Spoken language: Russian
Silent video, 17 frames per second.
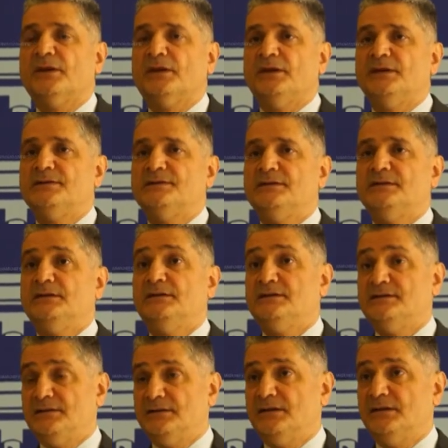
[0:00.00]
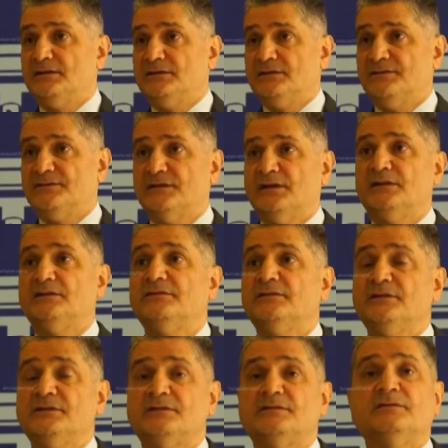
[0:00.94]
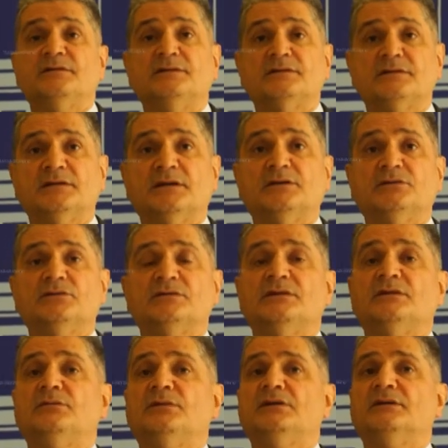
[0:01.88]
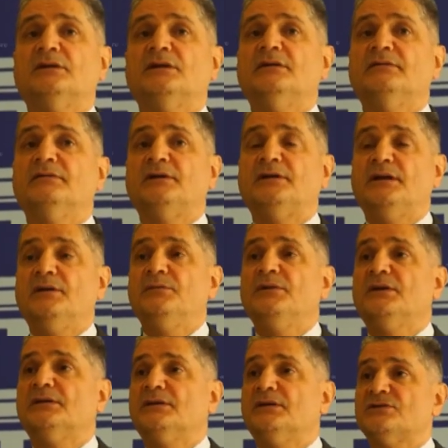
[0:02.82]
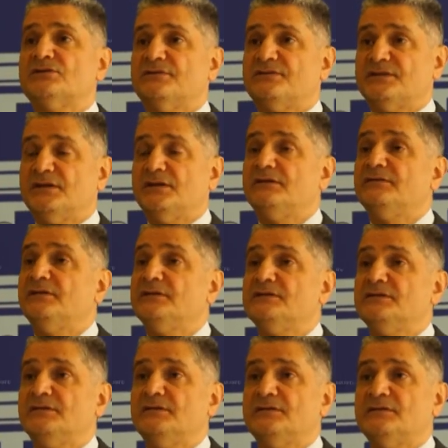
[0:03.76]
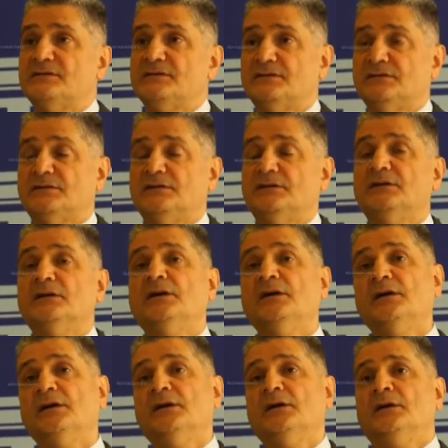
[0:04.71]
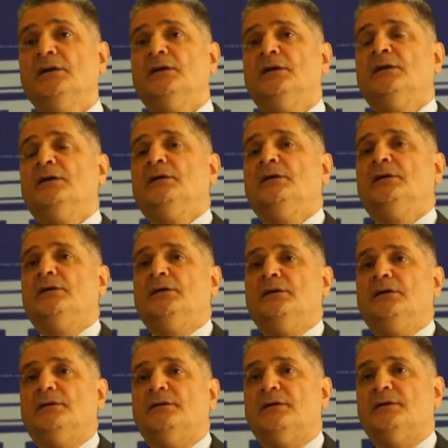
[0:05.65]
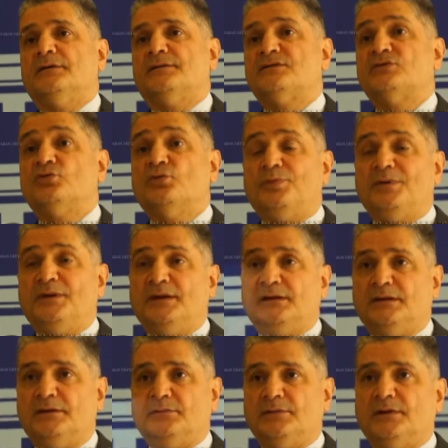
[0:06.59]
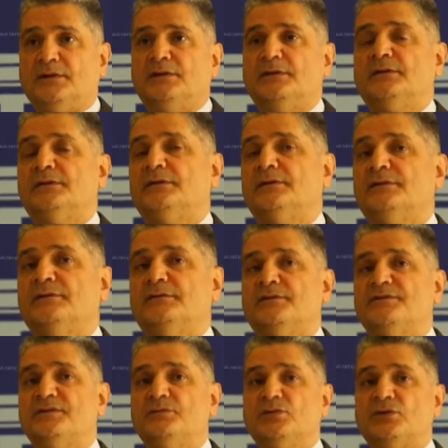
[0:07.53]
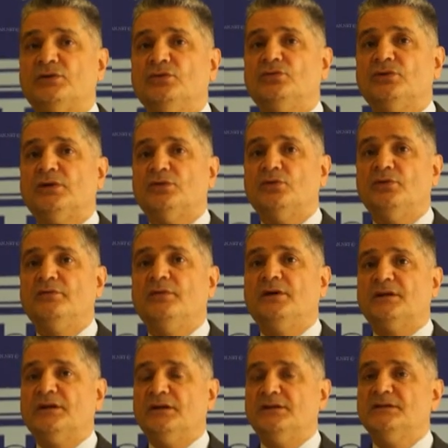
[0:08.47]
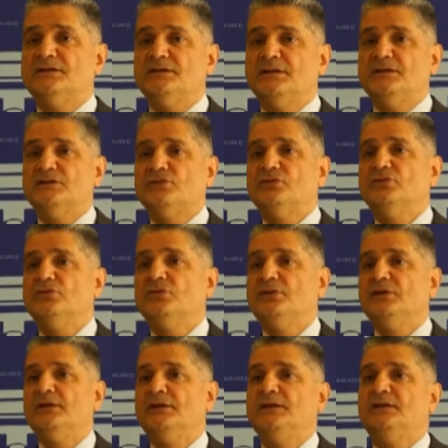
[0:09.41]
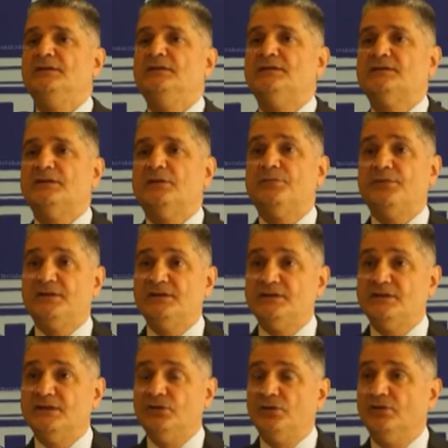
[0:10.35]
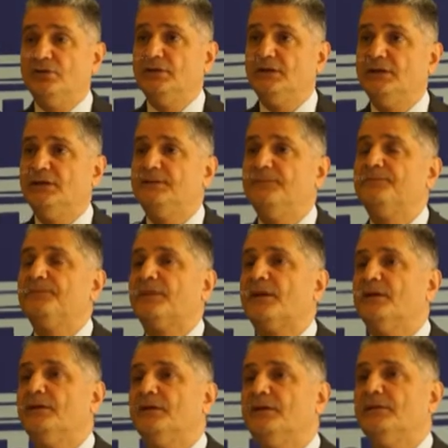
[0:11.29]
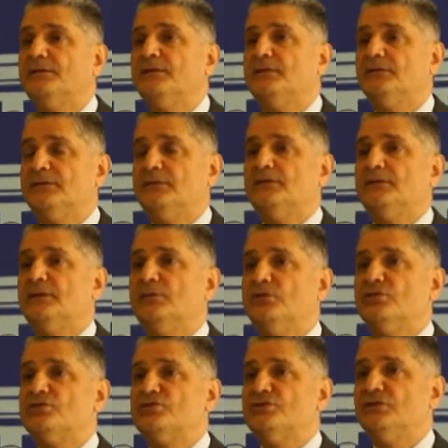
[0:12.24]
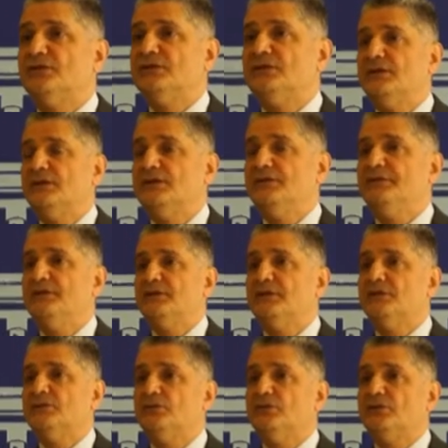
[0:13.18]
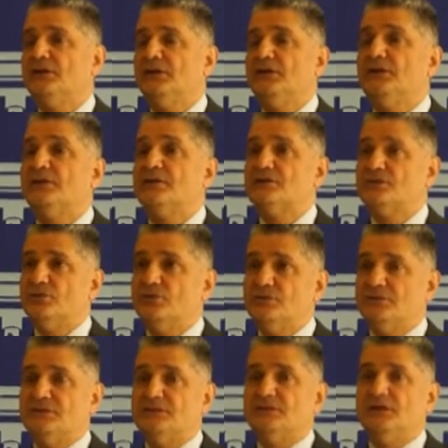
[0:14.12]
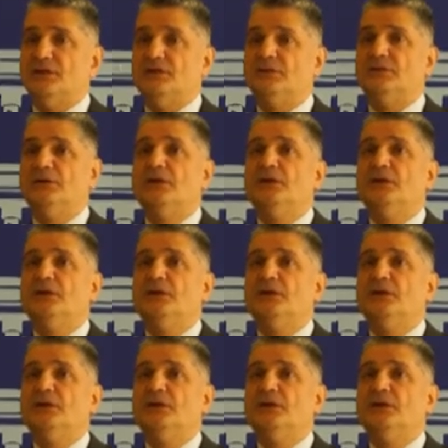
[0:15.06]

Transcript: эти изъятия в соответствии с союзными договорами, а также в соответствии с э, вступлением во Всемирную торговую организацию, и есть определенные э, таможенные тарифы, которые расходятся от